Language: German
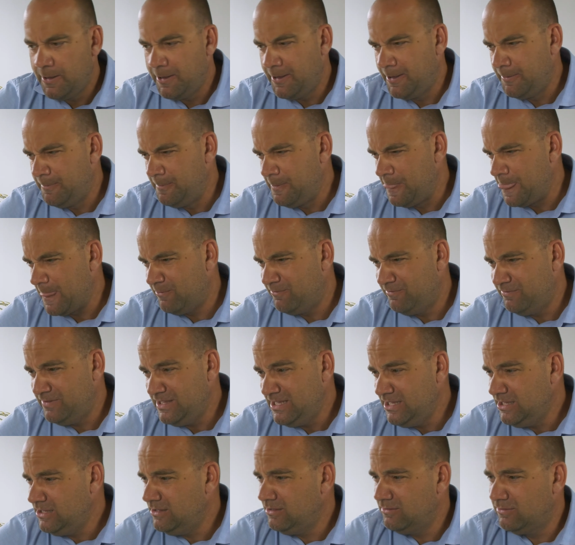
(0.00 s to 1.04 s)
Ähm,
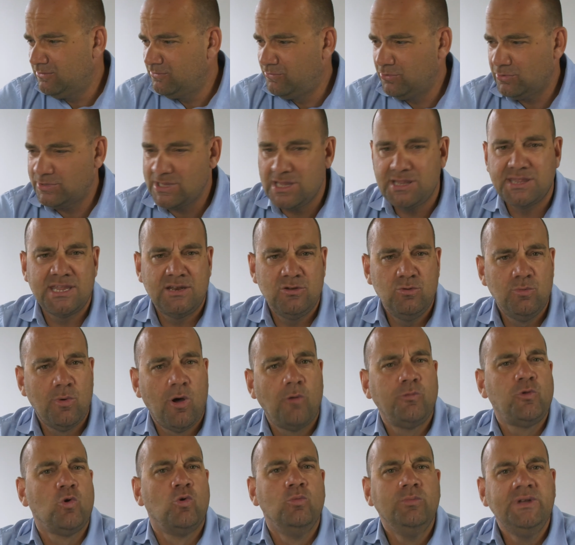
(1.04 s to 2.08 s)
wie wird das denn
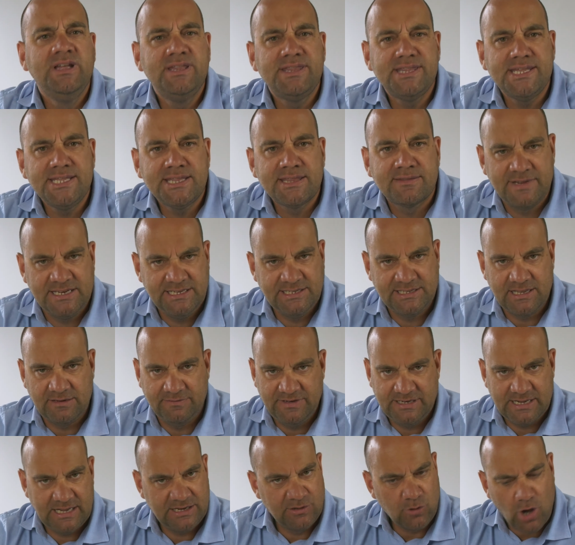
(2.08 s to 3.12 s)
überhaupt umgesetzt, wenn ich dann
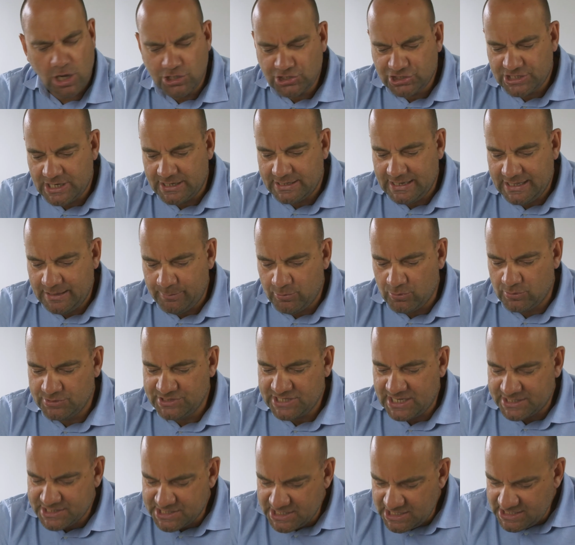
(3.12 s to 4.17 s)
wieder in Deutschland lebe?
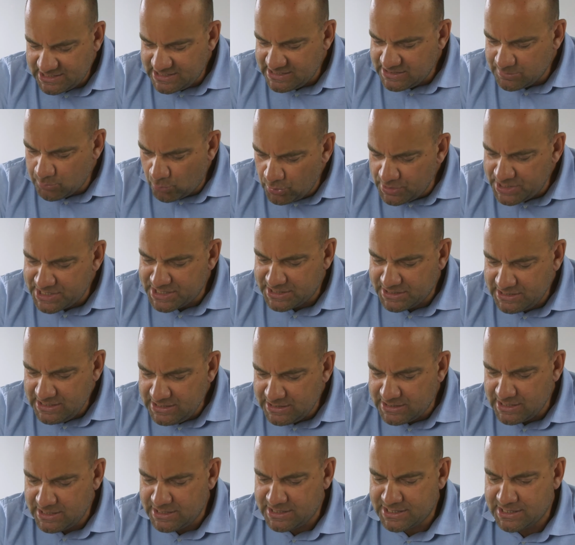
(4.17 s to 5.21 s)
Und tatsächlich muss
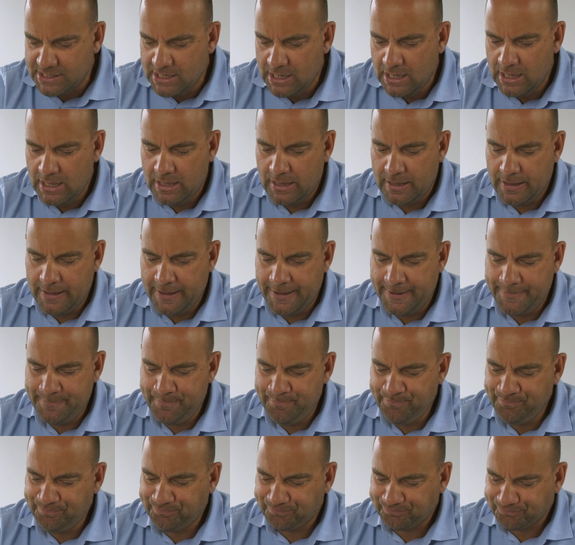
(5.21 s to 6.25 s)
dieses
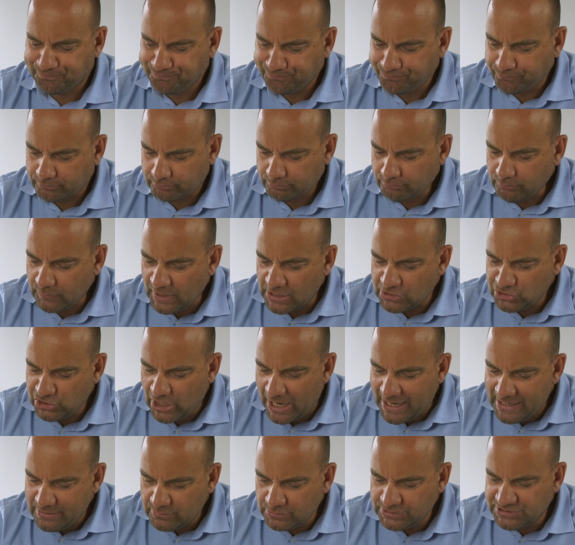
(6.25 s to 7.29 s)
ähm,
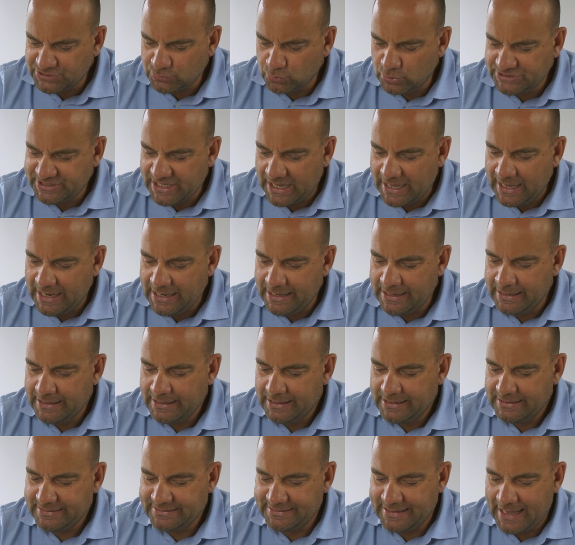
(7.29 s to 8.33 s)
Scheidungsurteil
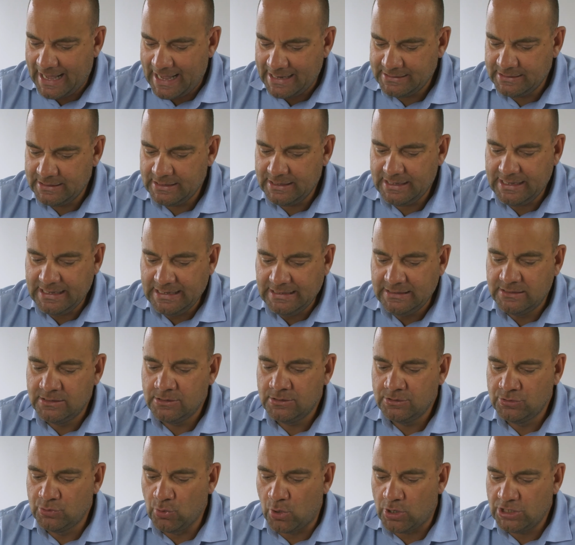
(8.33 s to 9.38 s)
dann
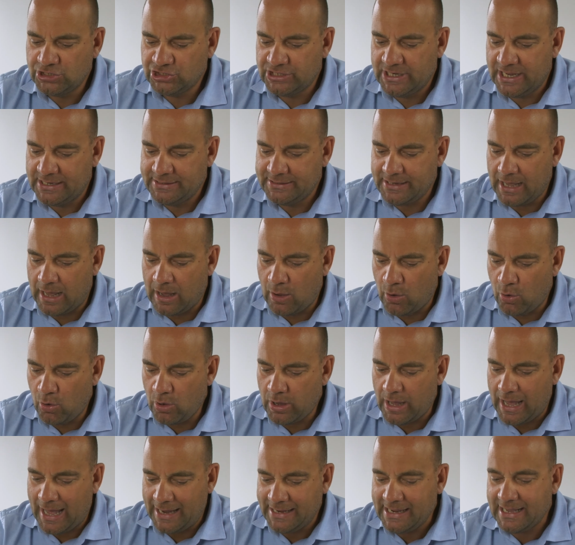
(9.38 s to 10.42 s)
in Deutschland
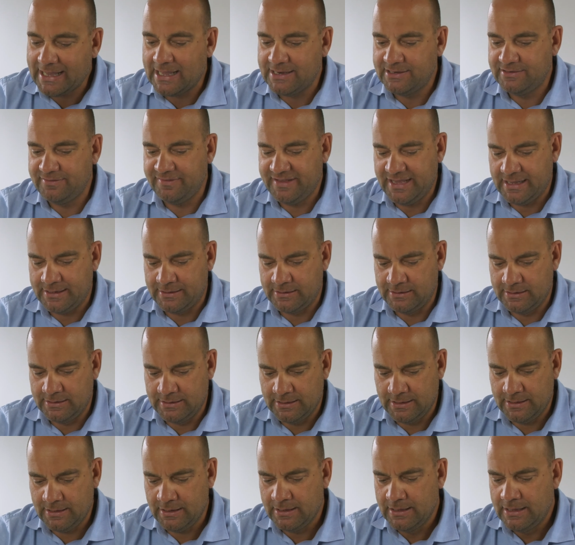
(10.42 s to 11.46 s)
auch anerkannt werden.
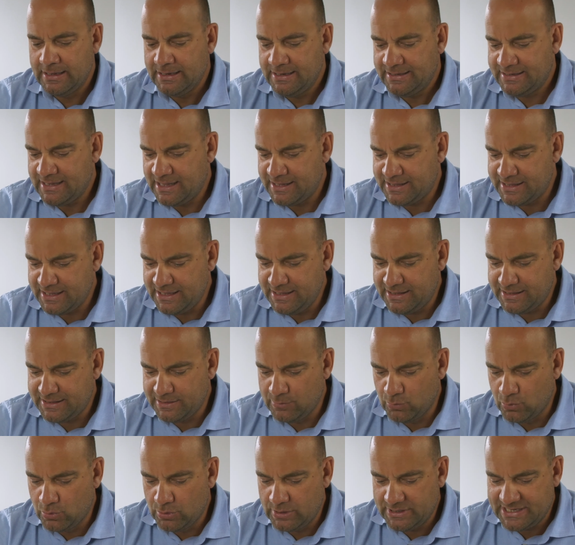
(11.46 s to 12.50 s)
Ne? Das ist
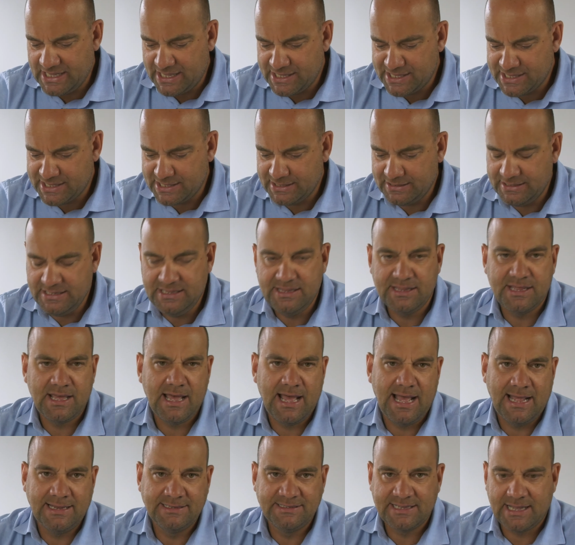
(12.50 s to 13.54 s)
so, dass
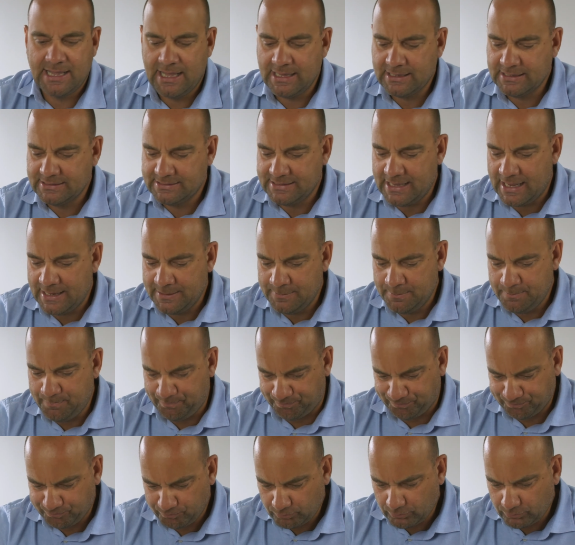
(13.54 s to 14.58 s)
dieser Antrag
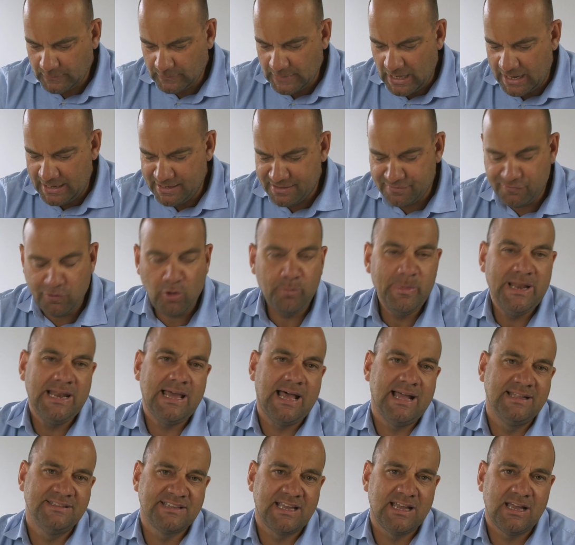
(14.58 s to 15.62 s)
dann als
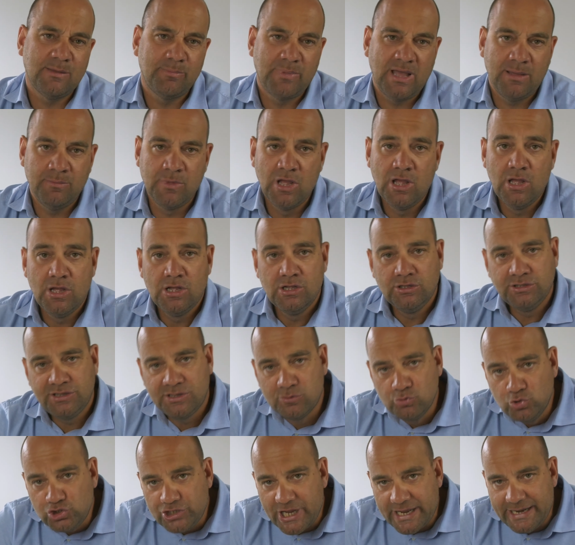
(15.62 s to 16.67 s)
formeller Antrag beim
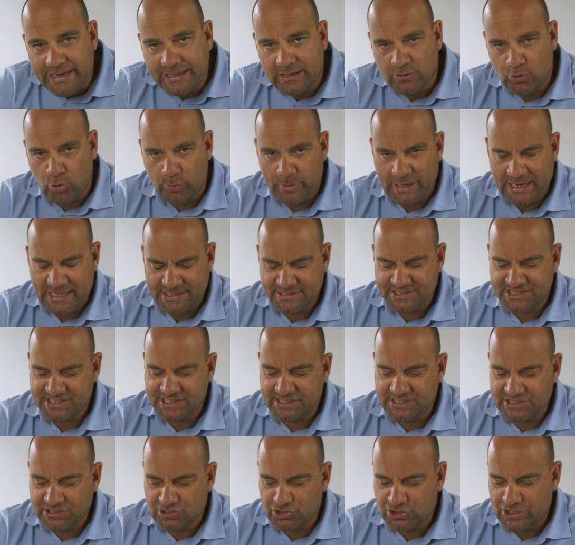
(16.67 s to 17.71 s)
zuständigen
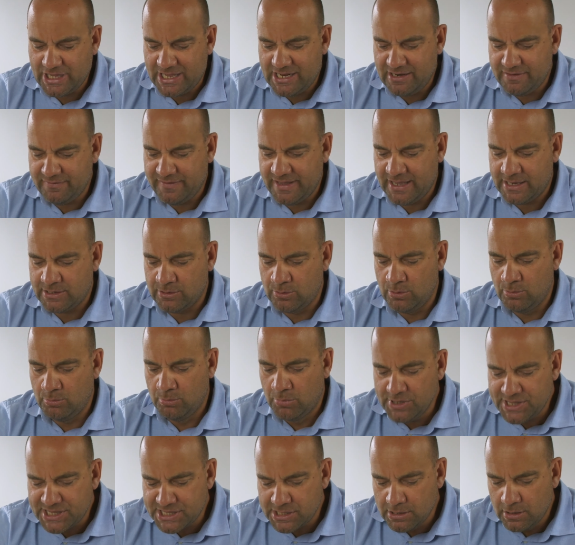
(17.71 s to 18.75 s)
Oberlandesgericht gestellt werden
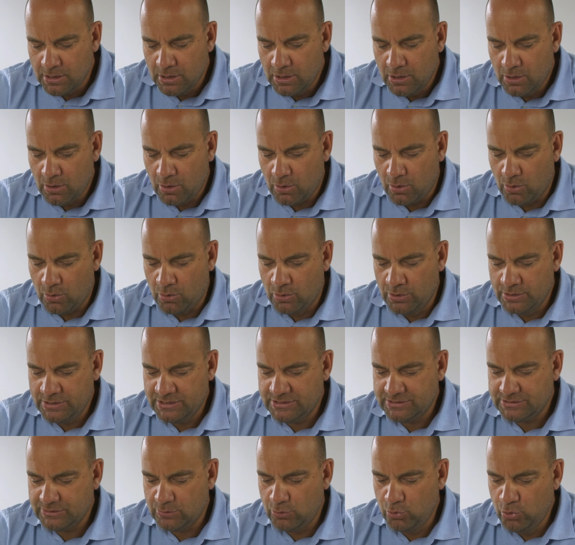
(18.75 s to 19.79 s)
muss
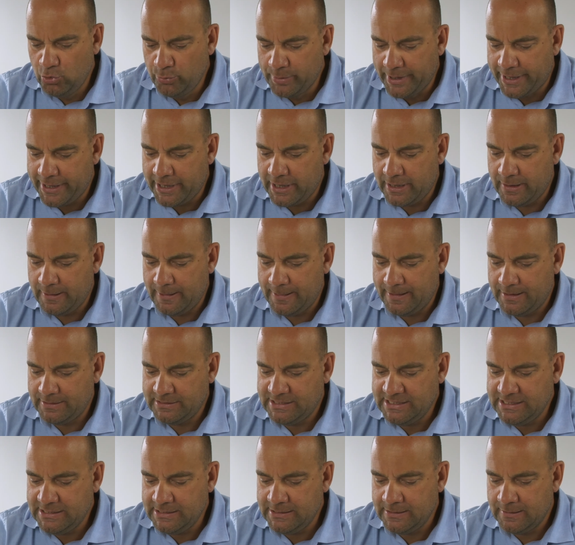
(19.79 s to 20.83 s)
und über
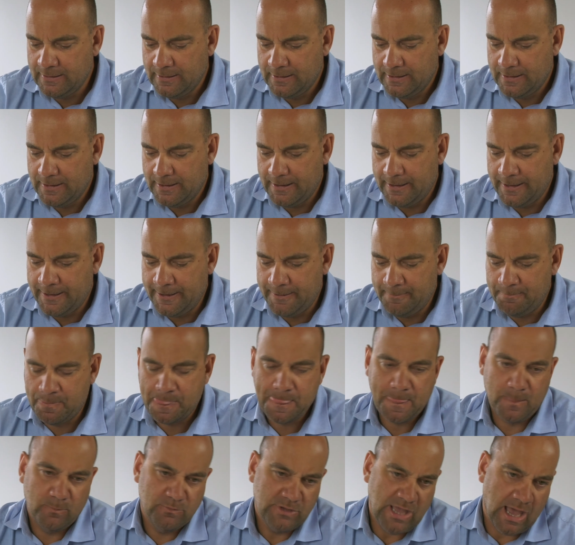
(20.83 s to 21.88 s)
die
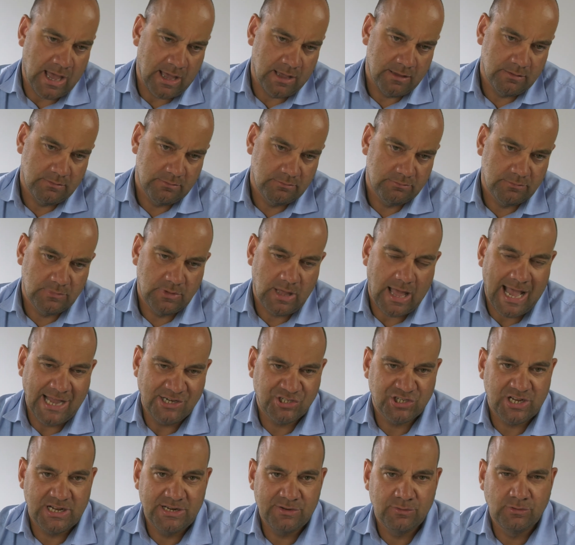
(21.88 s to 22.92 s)
ähm, ja,
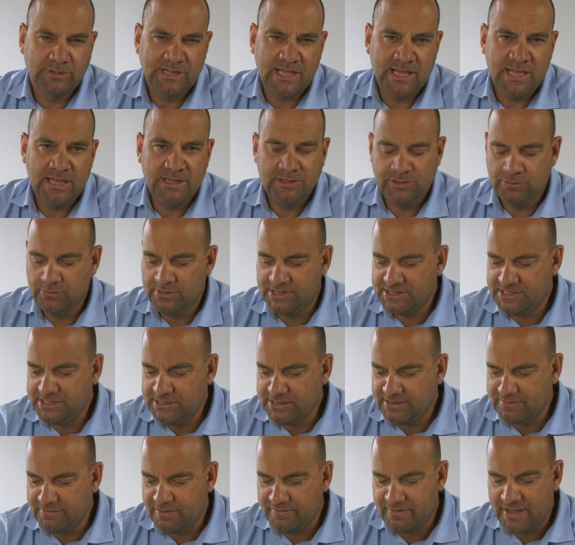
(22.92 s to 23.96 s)
Einschaltung der
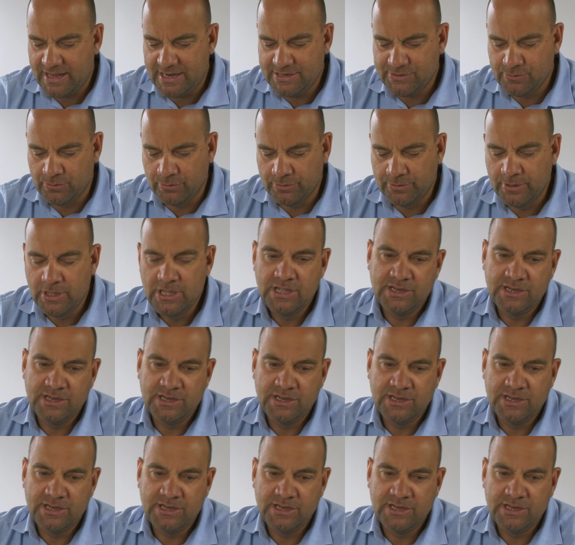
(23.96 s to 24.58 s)
Justizverwaltung